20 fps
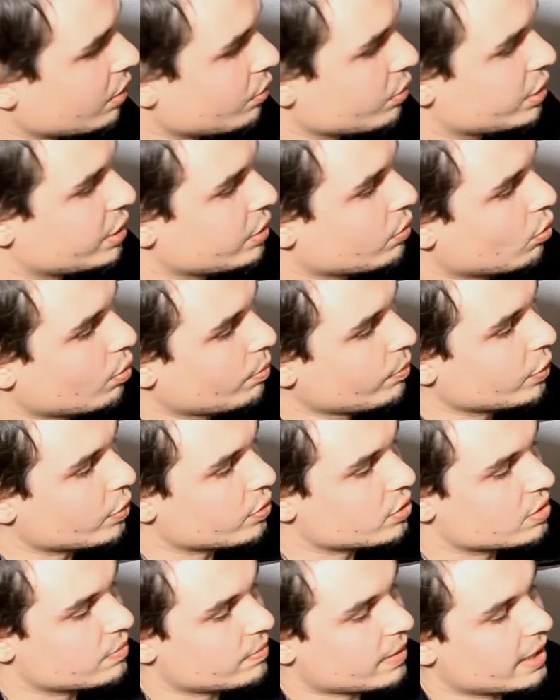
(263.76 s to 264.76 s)
und hier oben
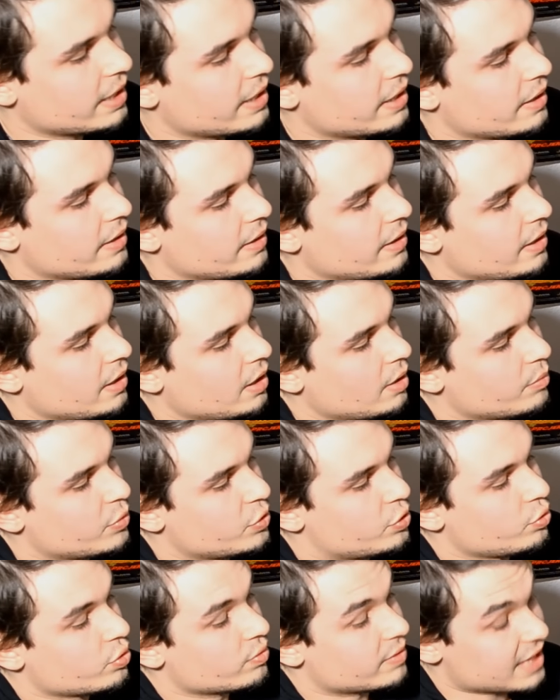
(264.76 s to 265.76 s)
noch zwei
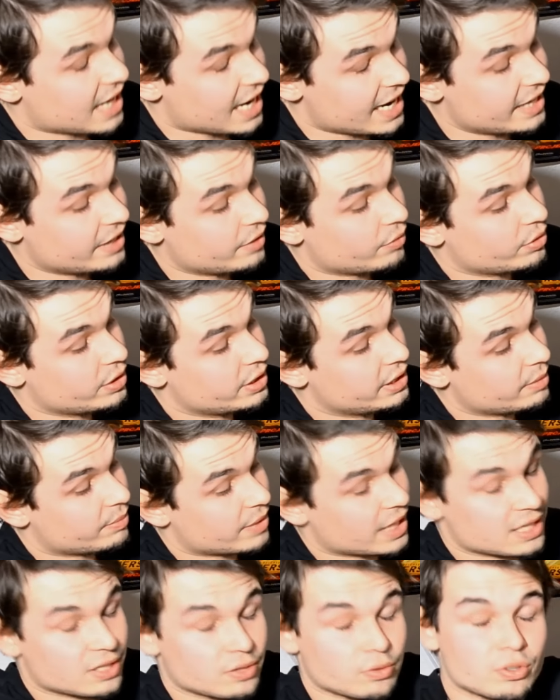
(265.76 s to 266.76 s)
beziehungsweise eine und hier
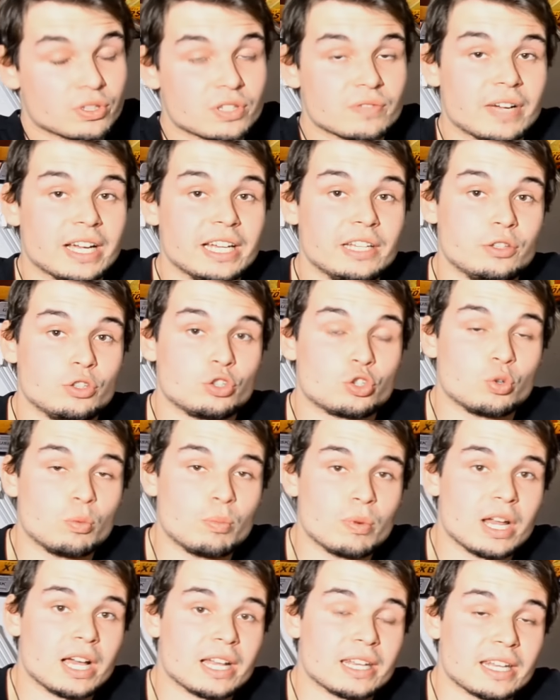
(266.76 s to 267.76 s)
passen noch zwei in die
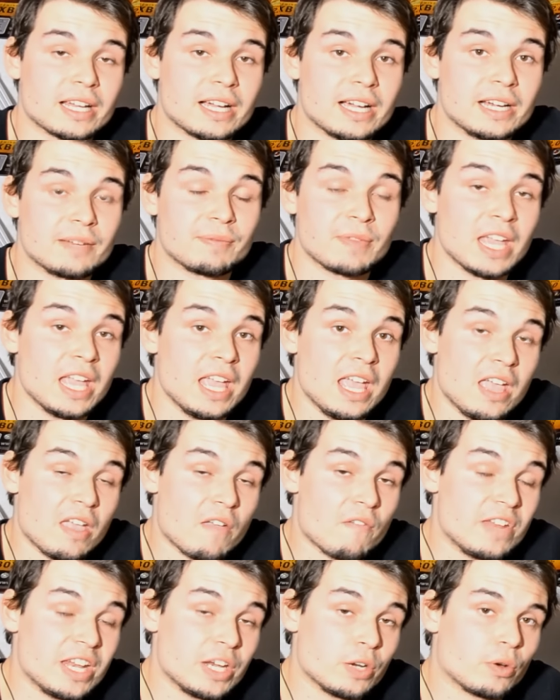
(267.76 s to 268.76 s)
Schubladen rein.
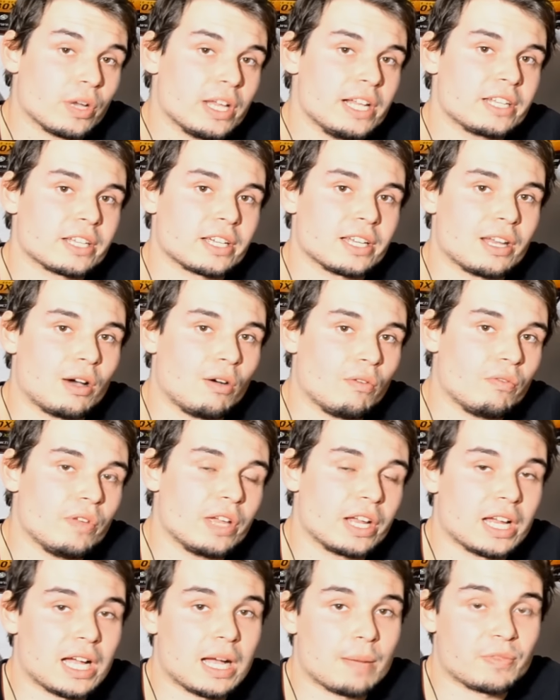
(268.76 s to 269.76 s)
Wenn ihr noch ältere
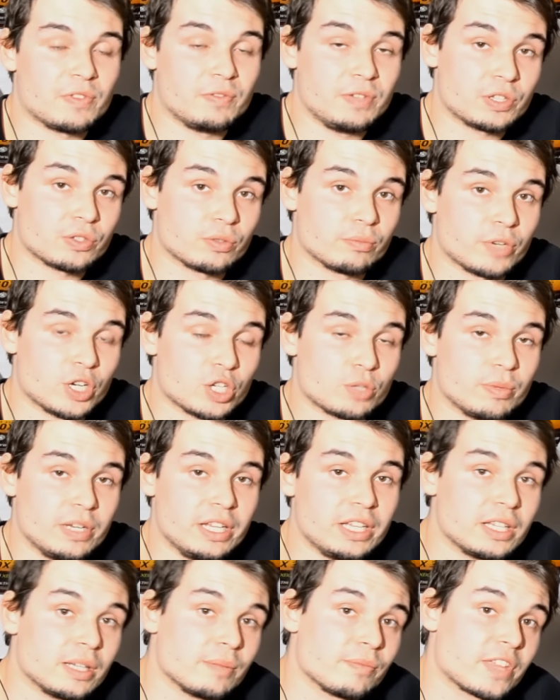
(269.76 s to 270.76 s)
Laufwerke habt, wie zum Beispiel
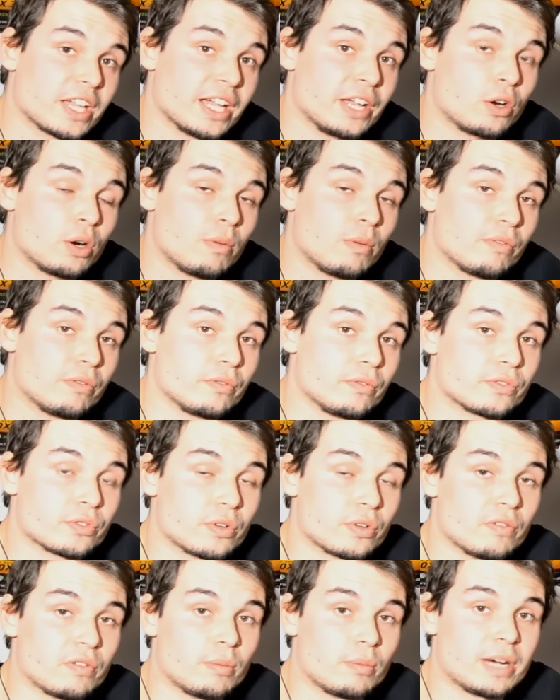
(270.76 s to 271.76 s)
ich im 3,5
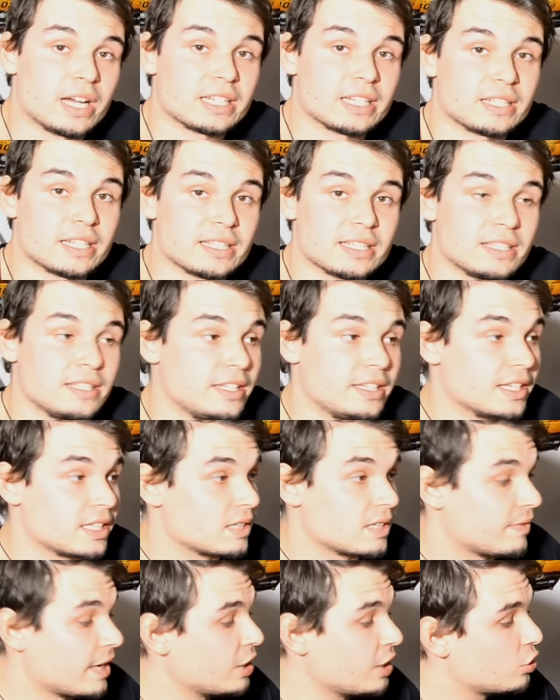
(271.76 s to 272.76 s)
Zoll Format, dann sind hier
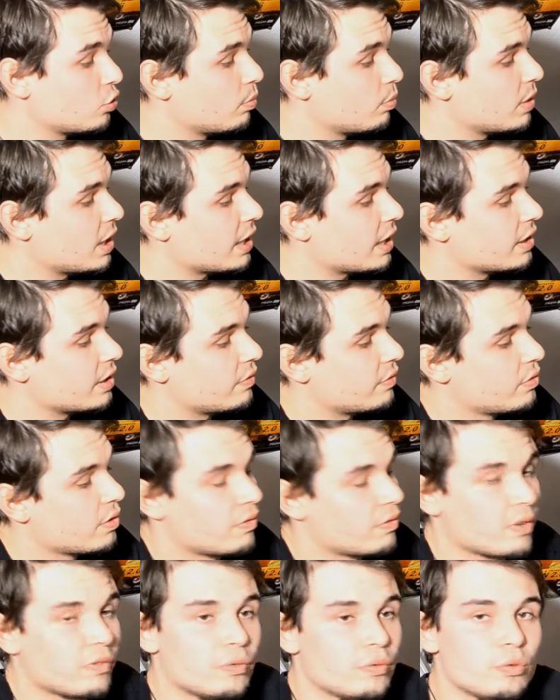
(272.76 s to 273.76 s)
zwei Schubladen dafür
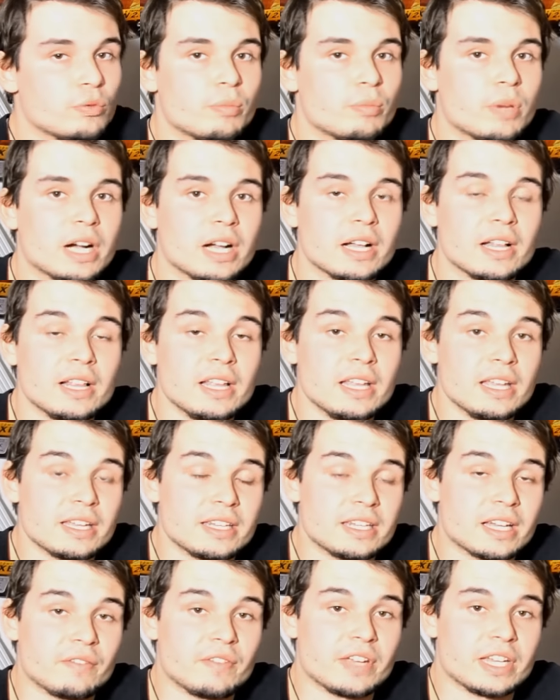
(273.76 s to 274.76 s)
verfügbar.
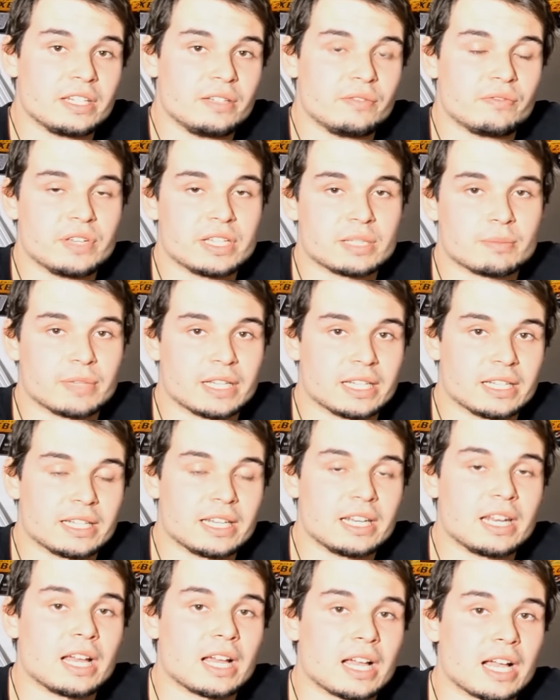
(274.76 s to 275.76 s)
Da werden die Festplatten
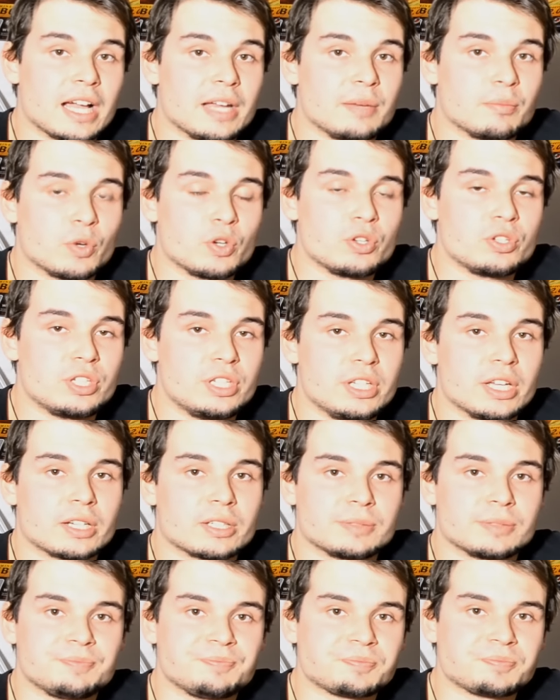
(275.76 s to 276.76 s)
dann rein
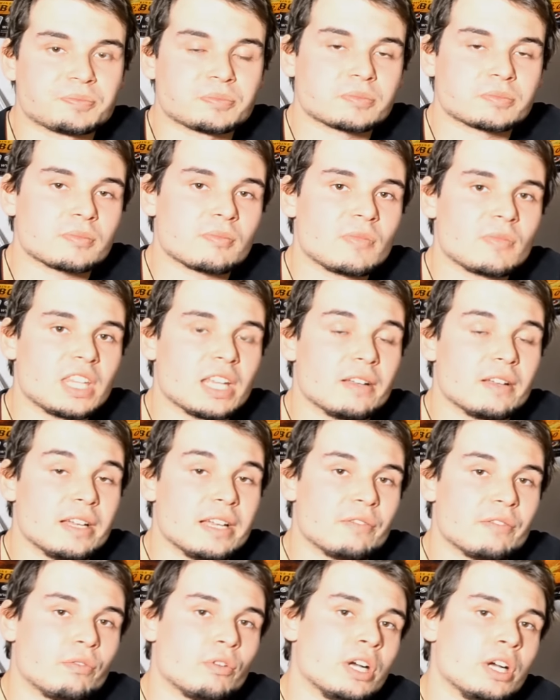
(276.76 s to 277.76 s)
montiert.
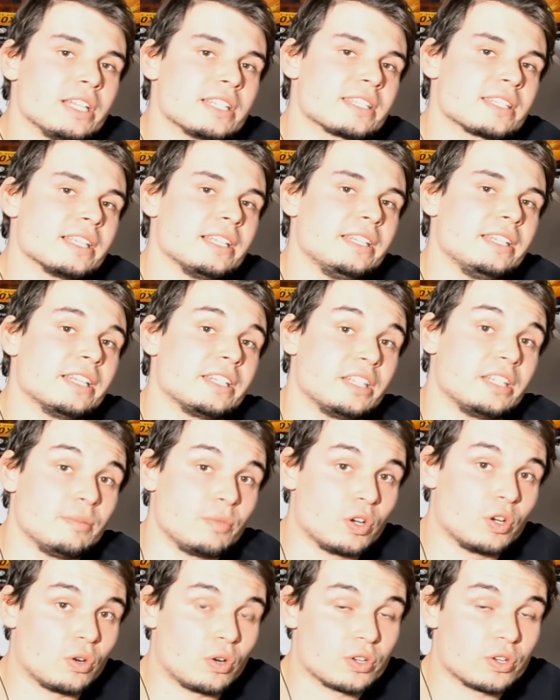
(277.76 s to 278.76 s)
Vorinstalliert
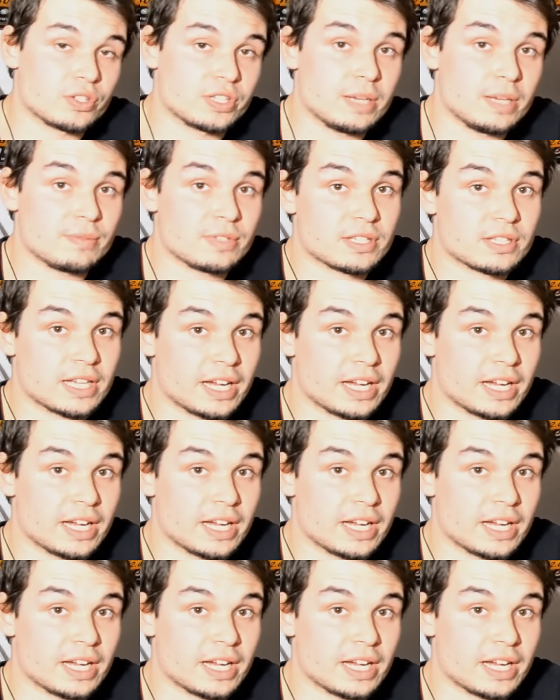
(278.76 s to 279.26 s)
im Gehäuse selbst ist